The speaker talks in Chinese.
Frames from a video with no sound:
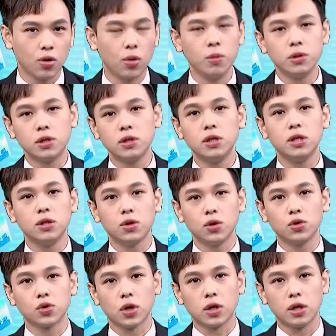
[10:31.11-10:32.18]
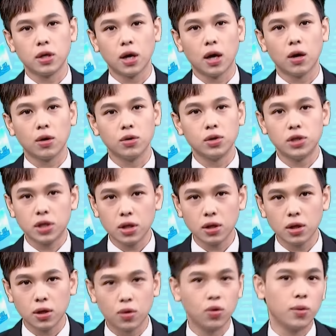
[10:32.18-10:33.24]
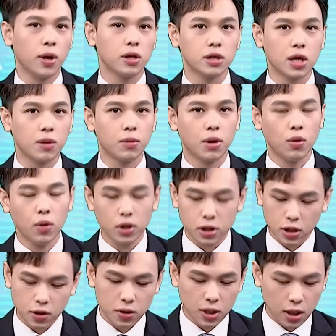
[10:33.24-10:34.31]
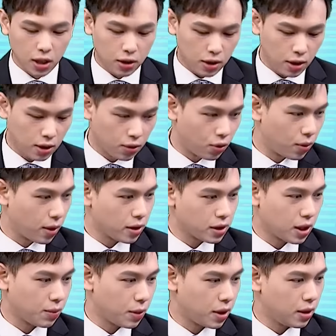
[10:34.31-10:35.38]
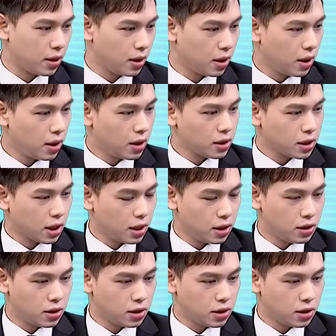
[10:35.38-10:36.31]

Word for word: 我们资金就是转移到新的股票上面，位阶又在更低的股票上面。三零